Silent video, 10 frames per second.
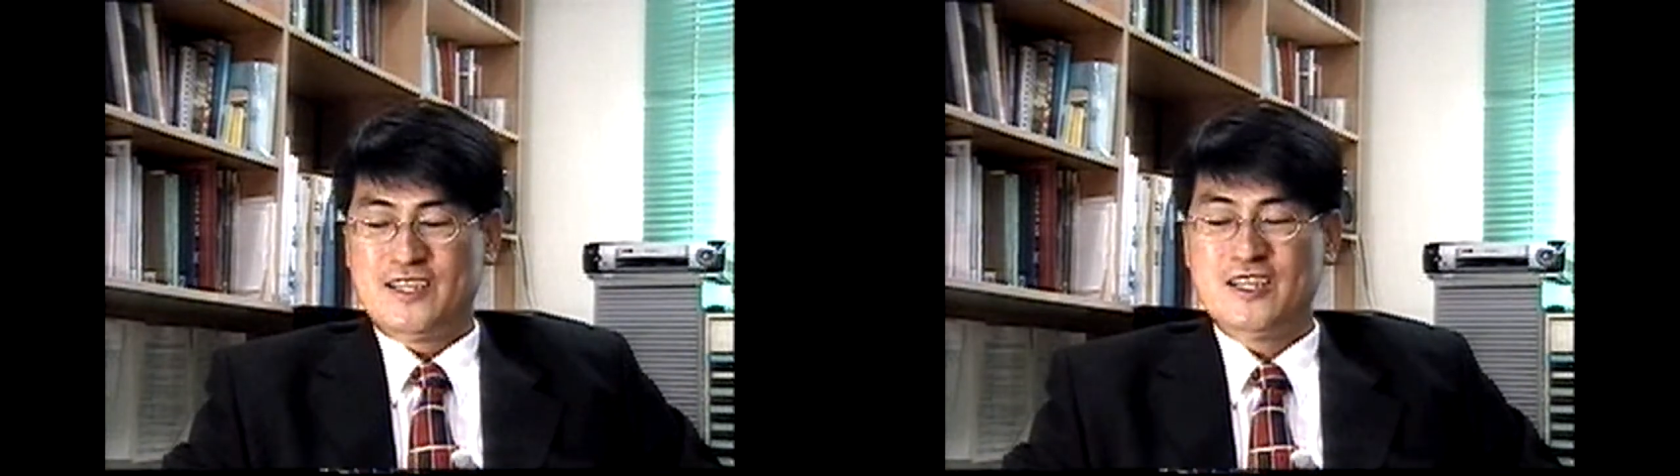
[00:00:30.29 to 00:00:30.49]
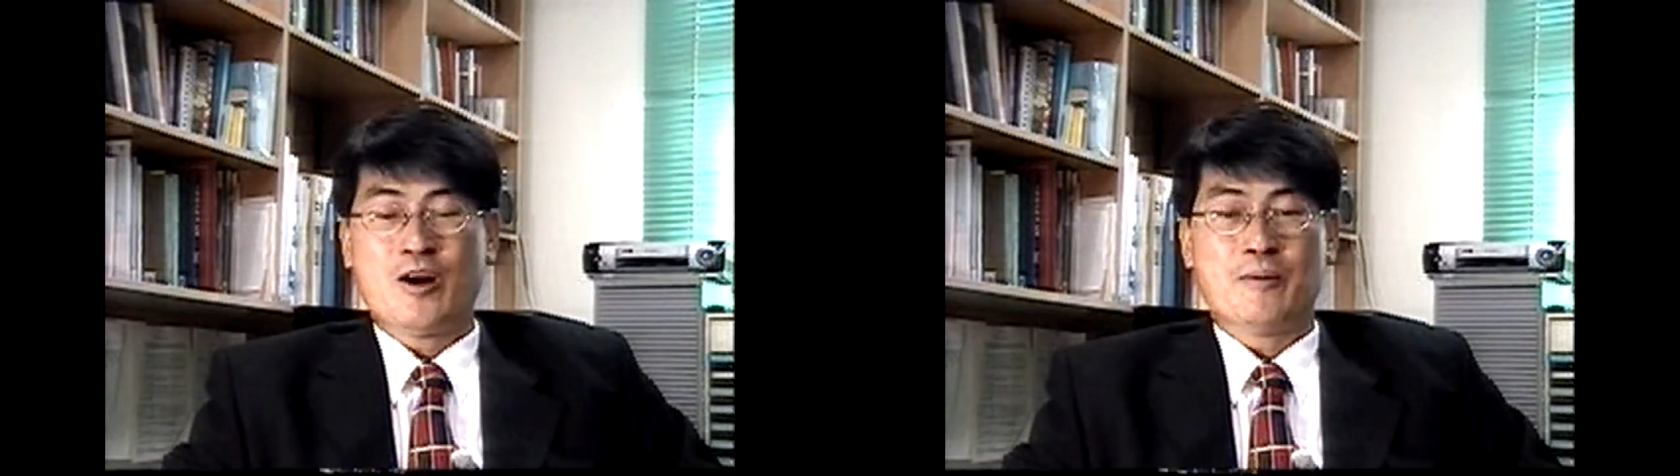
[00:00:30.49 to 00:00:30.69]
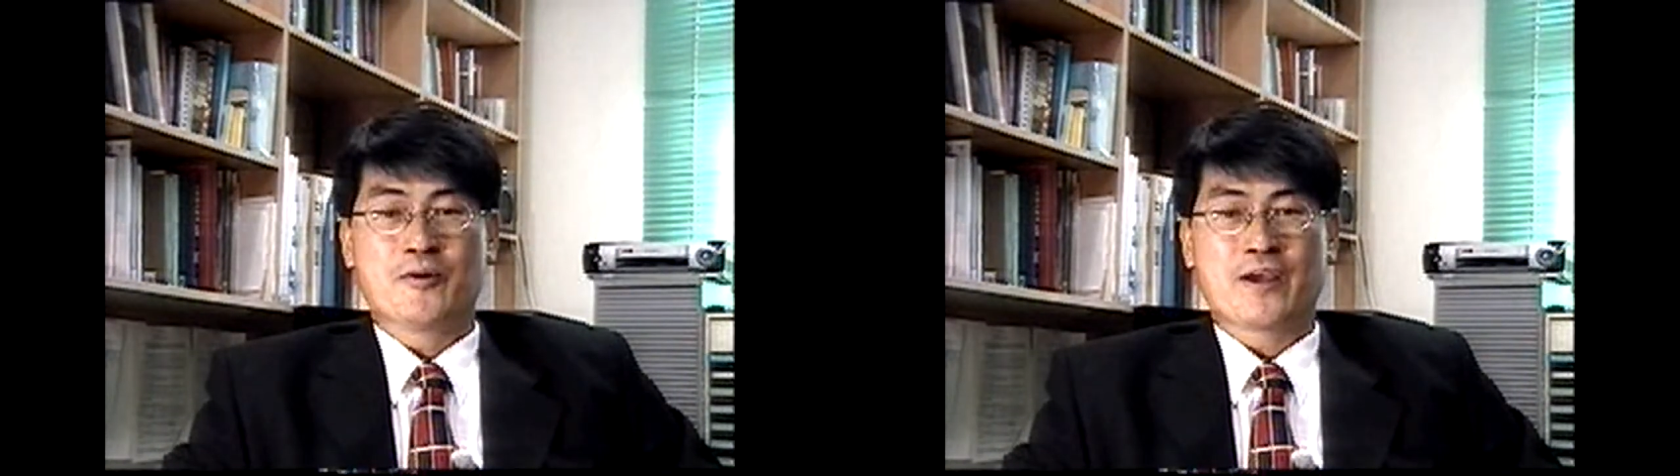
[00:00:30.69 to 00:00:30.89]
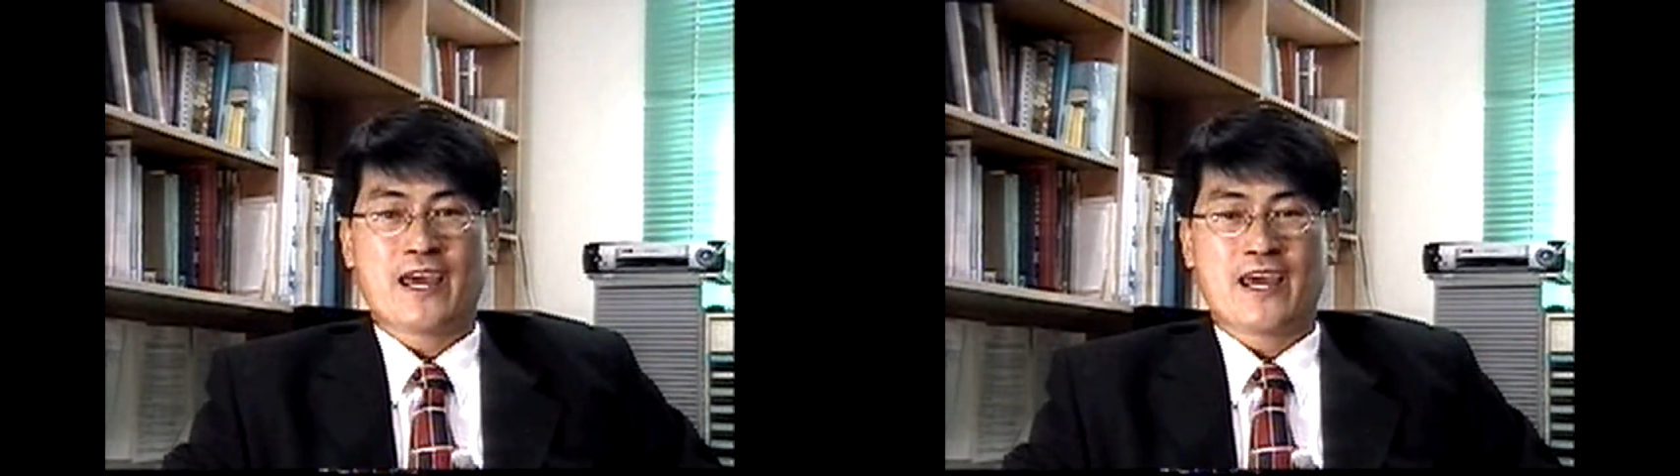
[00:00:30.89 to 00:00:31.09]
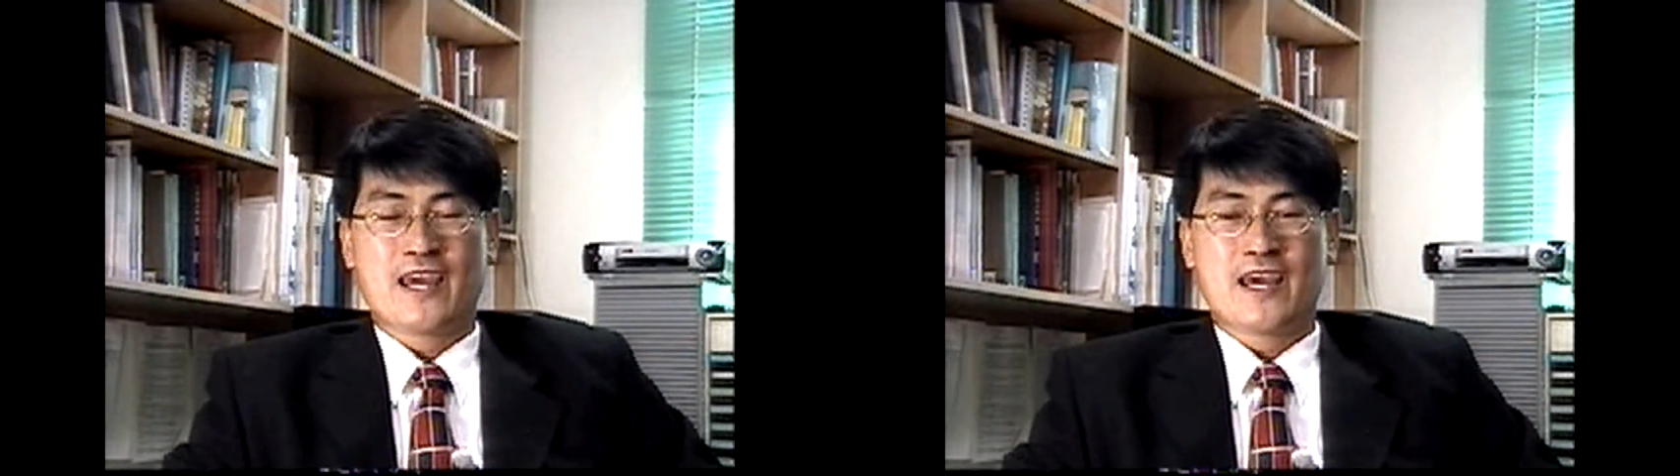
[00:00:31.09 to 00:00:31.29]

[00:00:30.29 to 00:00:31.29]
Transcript: 이 과목의